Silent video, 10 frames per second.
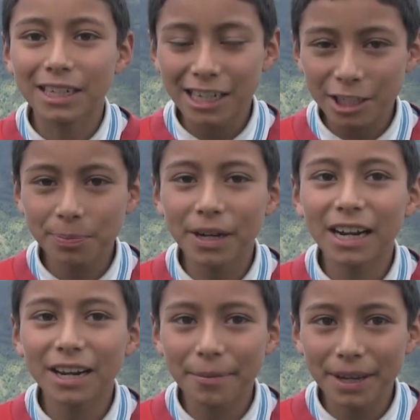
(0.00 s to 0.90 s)
es
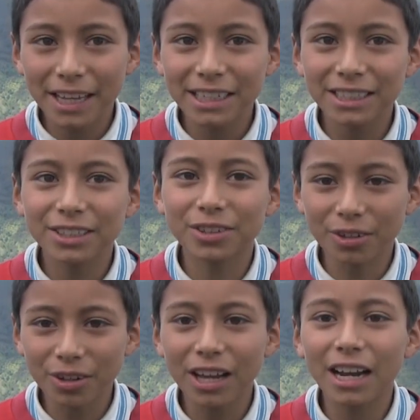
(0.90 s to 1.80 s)
para que me des
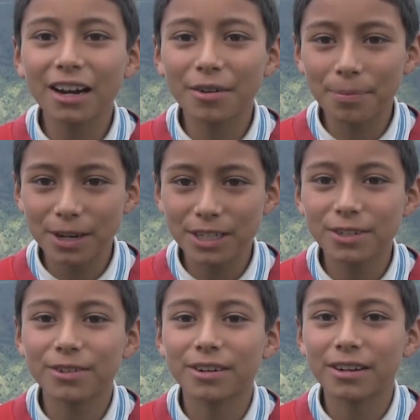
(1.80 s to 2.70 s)
toda la
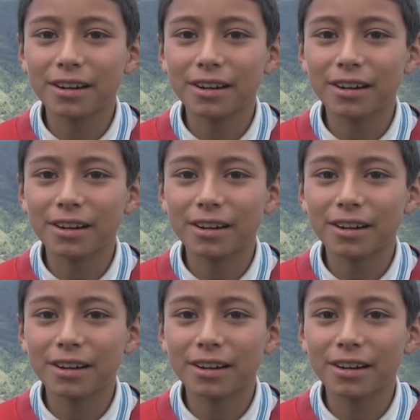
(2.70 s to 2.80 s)
comprensión